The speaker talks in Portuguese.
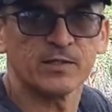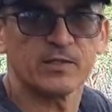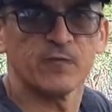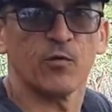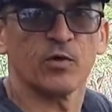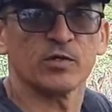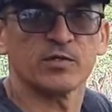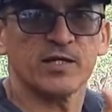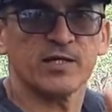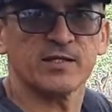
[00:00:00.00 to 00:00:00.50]
Se
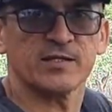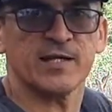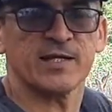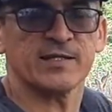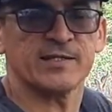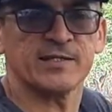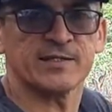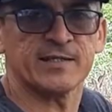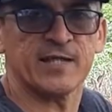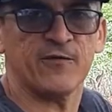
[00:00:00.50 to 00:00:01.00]
vocês
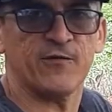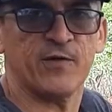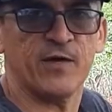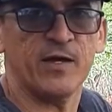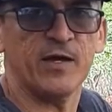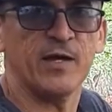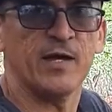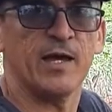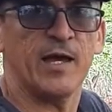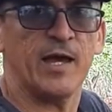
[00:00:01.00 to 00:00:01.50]
quiserem se
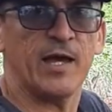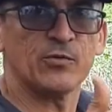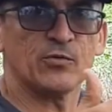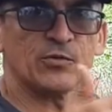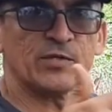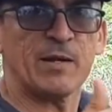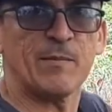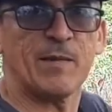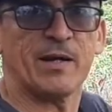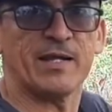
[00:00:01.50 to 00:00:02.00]
inscrever, é
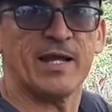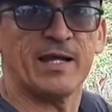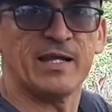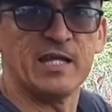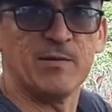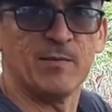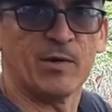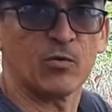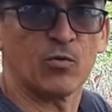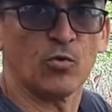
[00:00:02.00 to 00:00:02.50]
José Maria
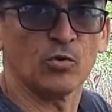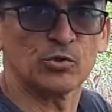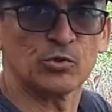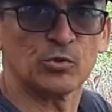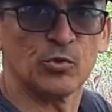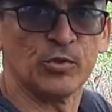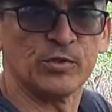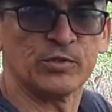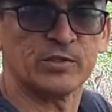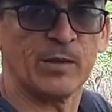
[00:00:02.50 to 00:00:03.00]
Lima, com
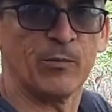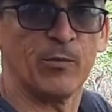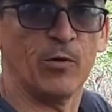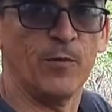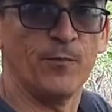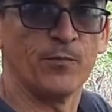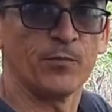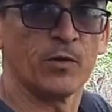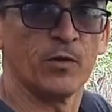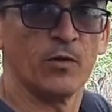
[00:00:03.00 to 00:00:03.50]
sonhos, tá bom?